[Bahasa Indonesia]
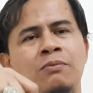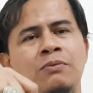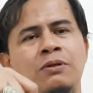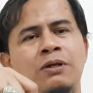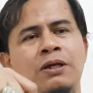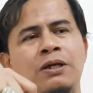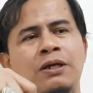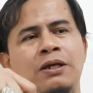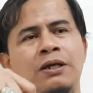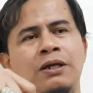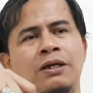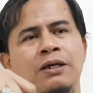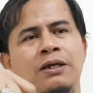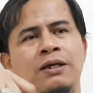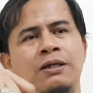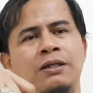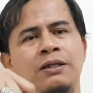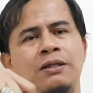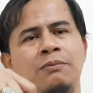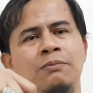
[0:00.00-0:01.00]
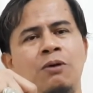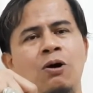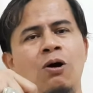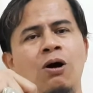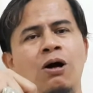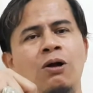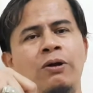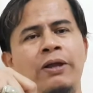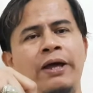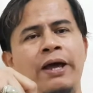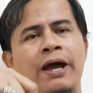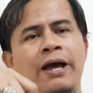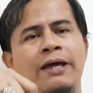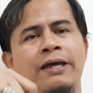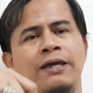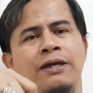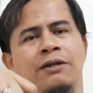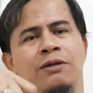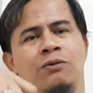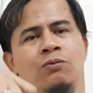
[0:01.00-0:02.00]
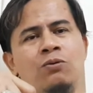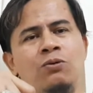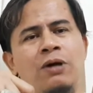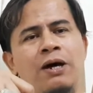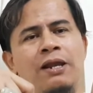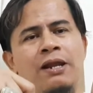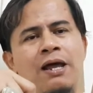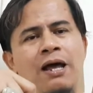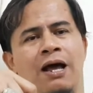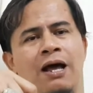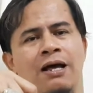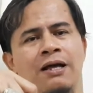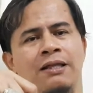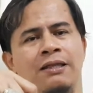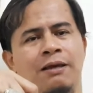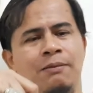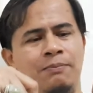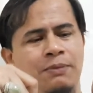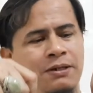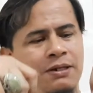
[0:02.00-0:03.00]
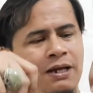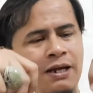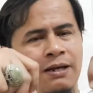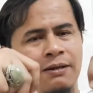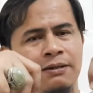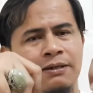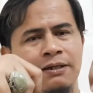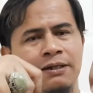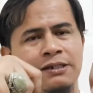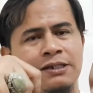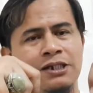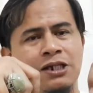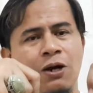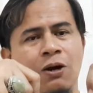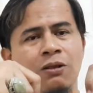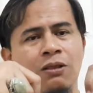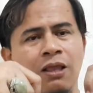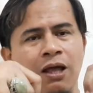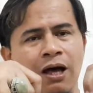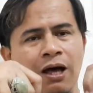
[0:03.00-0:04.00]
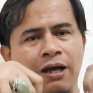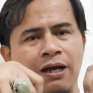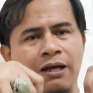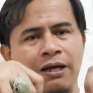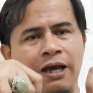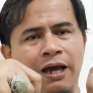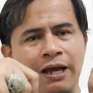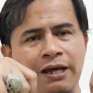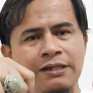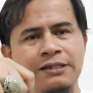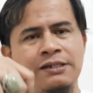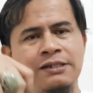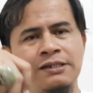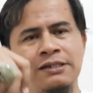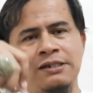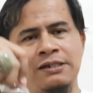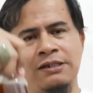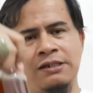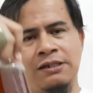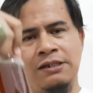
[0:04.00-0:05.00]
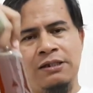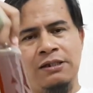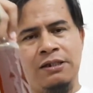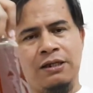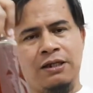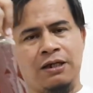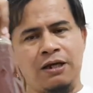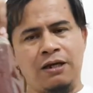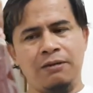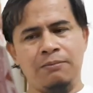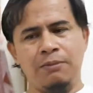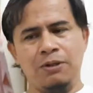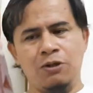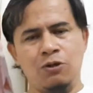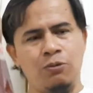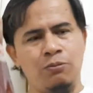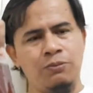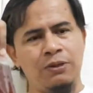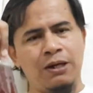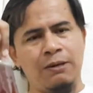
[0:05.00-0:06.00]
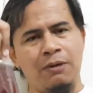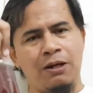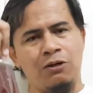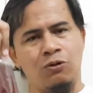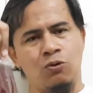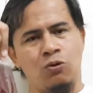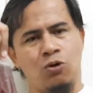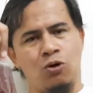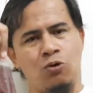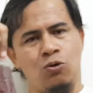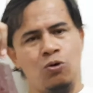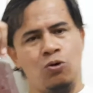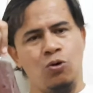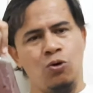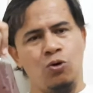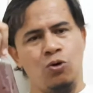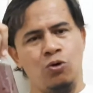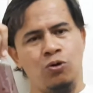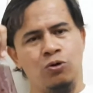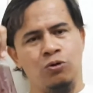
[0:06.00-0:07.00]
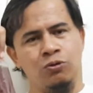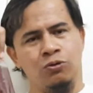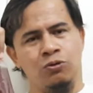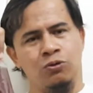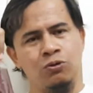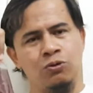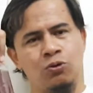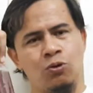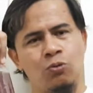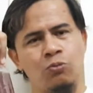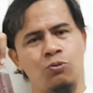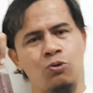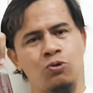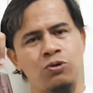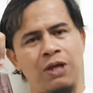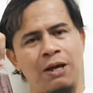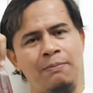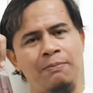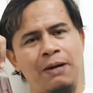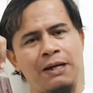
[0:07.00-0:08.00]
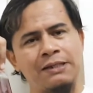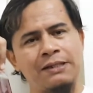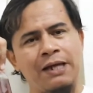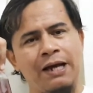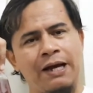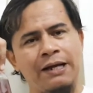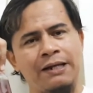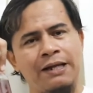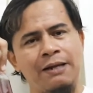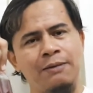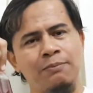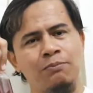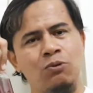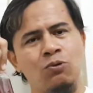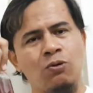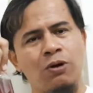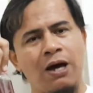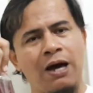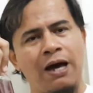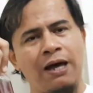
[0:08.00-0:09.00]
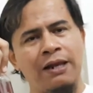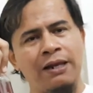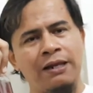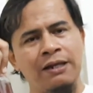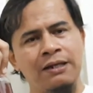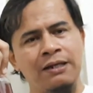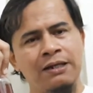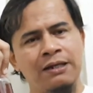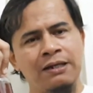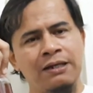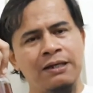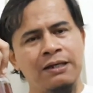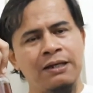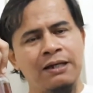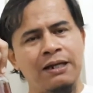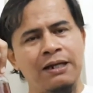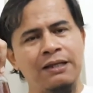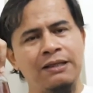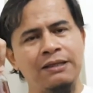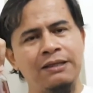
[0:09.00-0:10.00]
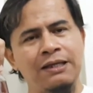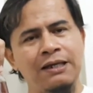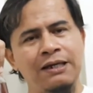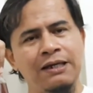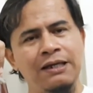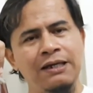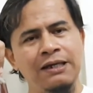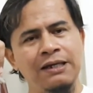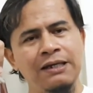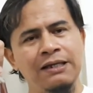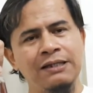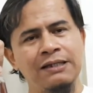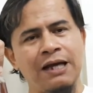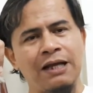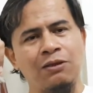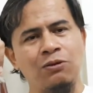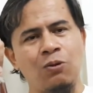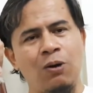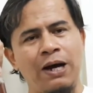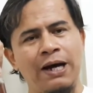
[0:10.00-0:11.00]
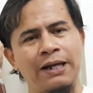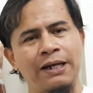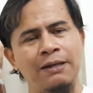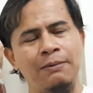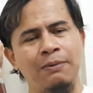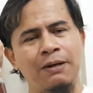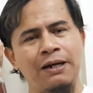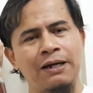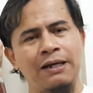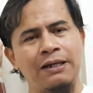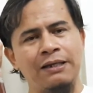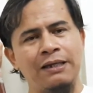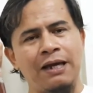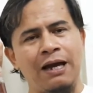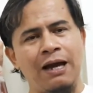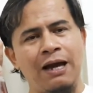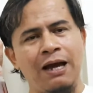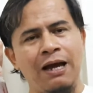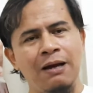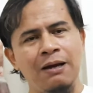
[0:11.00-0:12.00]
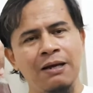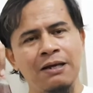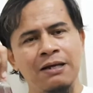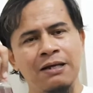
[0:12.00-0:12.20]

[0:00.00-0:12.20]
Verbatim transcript: dibawa oleh angin udara tapi dengan insya Allah guys dengan minumnya madu kelulut tubuh tambah sehat dan bugar letih satu hari bekerja